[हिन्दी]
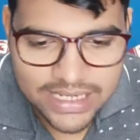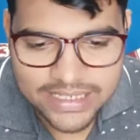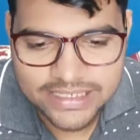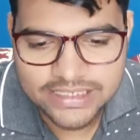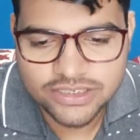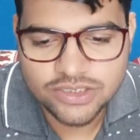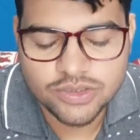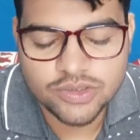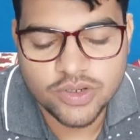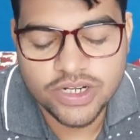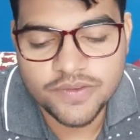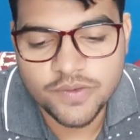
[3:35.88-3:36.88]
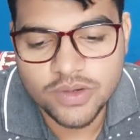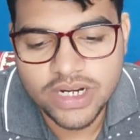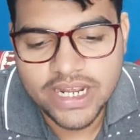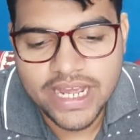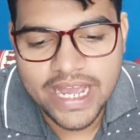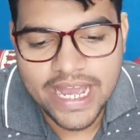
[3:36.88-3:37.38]
डिजी स्टोर ट्वेंटी फोर
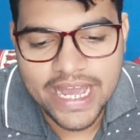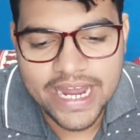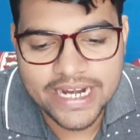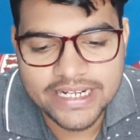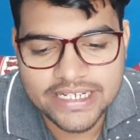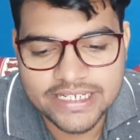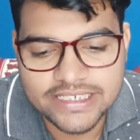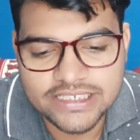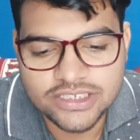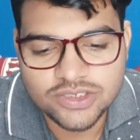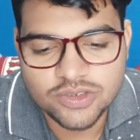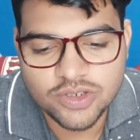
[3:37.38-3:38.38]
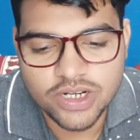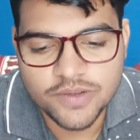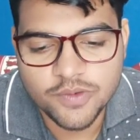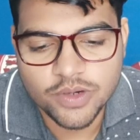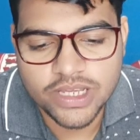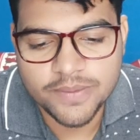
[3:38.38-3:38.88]
एंड डिजी स्टोर ट्वेंटी
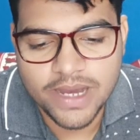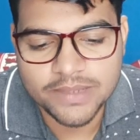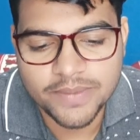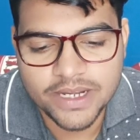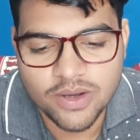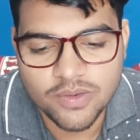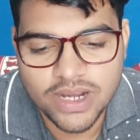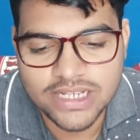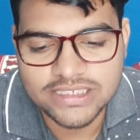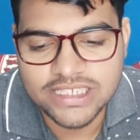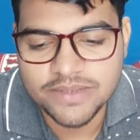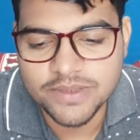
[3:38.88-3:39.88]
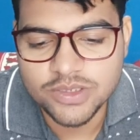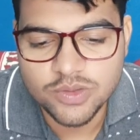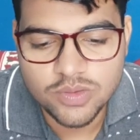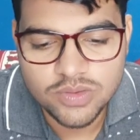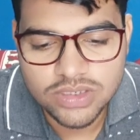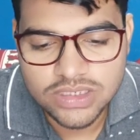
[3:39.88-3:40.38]
फोर के बाद मैं कहूँगा जे जे जू
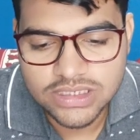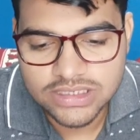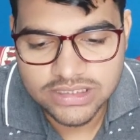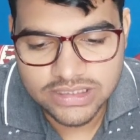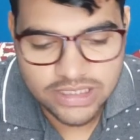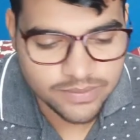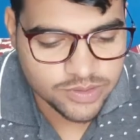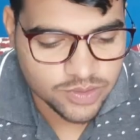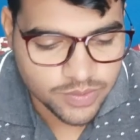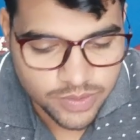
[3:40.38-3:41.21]
बी जू भी